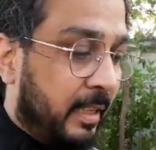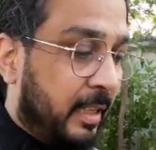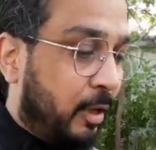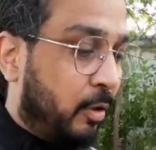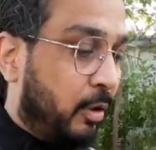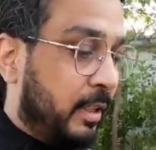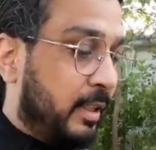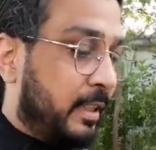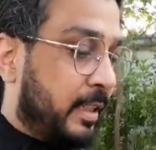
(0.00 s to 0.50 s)

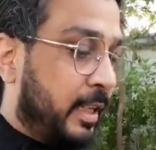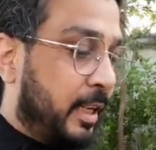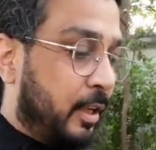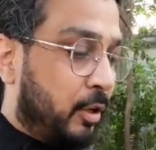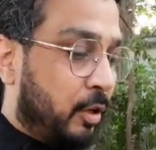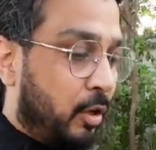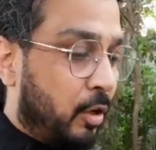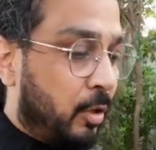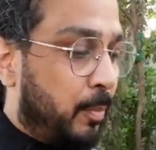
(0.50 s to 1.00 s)
देखो इसकी
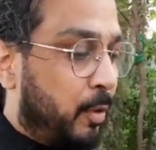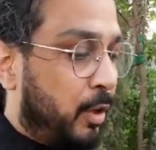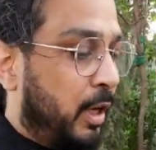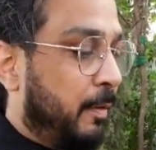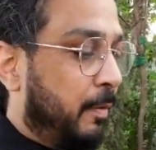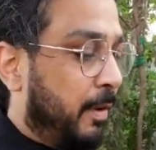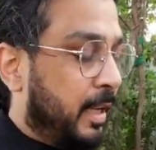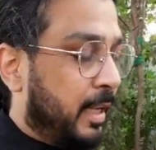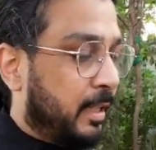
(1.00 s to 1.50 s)
जो
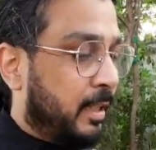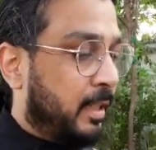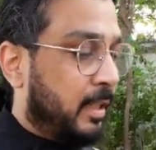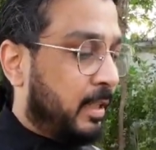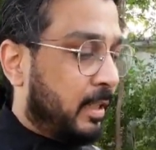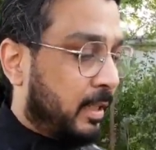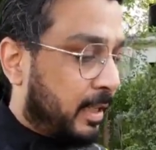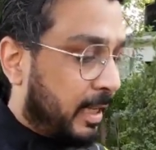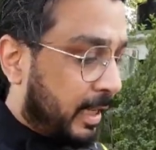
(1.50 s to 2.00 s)

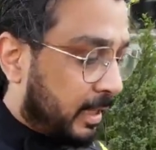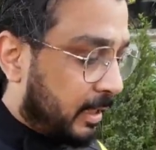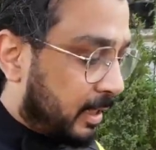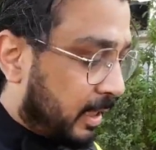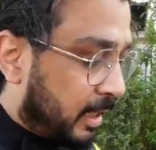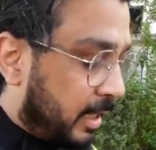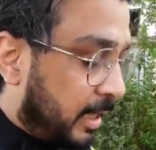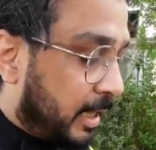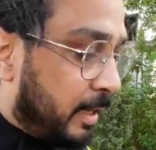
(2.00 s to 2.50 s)

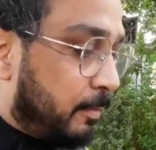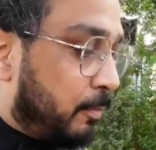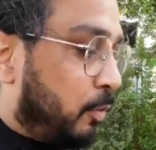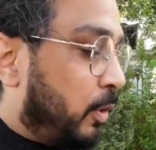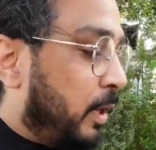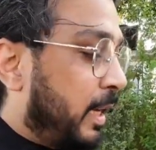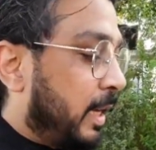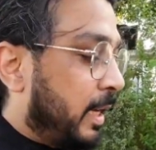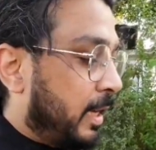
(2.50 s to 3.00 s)
मॉडिफिकेशन है
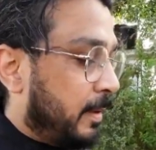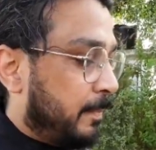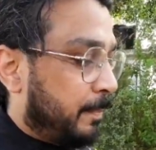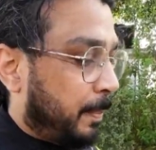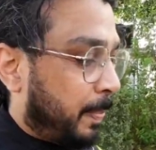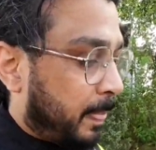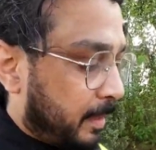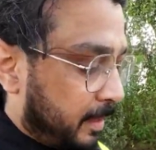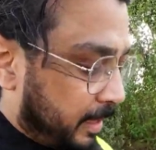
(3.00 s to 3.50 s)
वो है
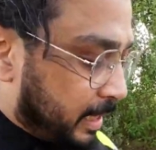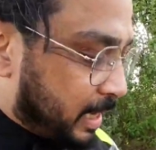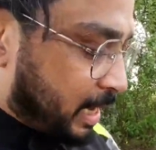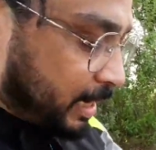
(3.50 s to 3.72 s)
ये